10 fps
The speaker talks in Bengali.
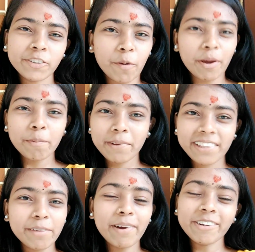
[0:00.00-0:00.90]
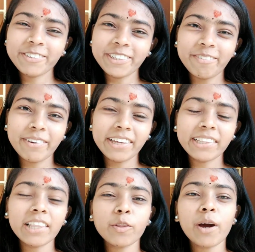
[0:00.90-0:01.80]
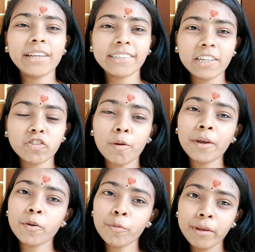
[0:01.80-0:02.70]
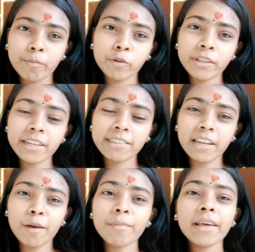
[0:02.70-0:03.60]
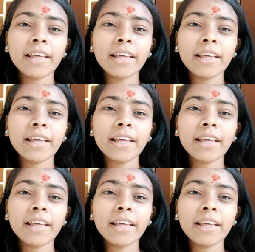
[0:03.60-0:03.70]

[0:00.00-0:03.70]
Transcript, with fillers: সবাই বিজি মানুষ আমরা তো আজকে সবাই রুমের মধ্যেই ছিলাম